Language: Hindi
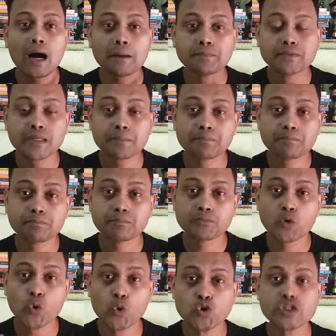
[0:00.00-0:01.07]
आप जब
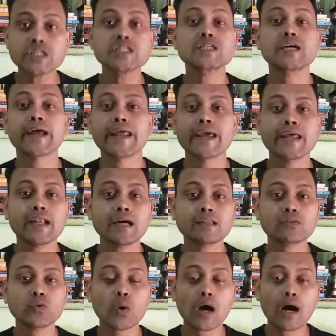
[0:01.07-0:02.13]
कोशिश करेंगे ना
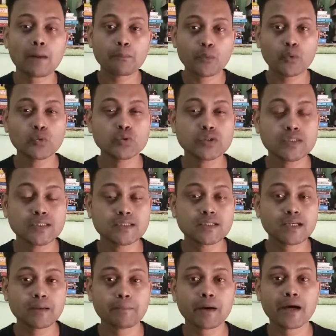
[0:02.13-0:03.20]
तो आपको उस चीज़
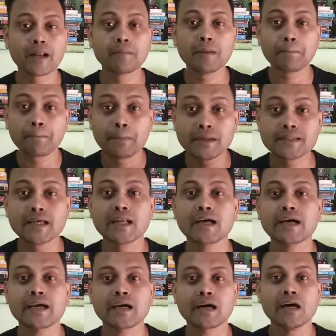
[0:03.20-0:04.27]
के बारे में पता
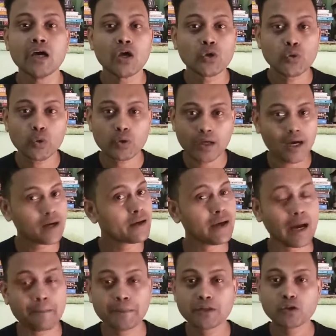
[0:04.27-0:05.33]
लगेगा क्योंकि आगे
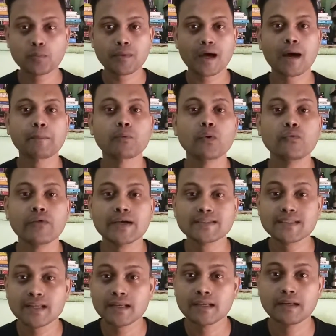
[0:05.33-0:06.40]
अभी तो मैं आपको
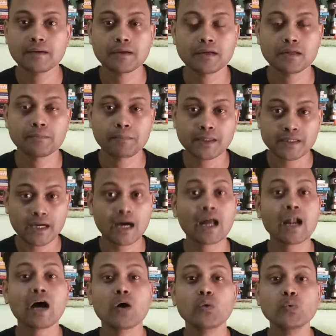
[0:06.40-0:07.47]
वैसे बता
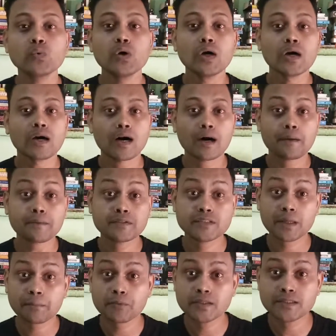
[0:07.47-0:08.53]
रहा हूँ और
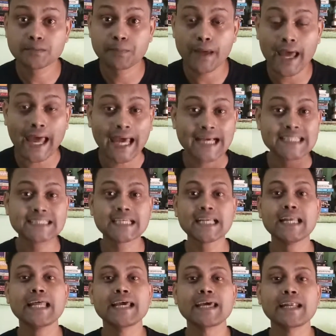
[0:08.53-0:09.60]
जब इस पर एक्शन
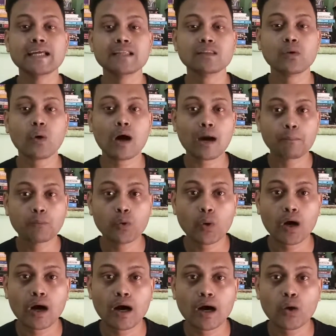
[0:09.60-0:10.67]
लेंगे ना तो आपको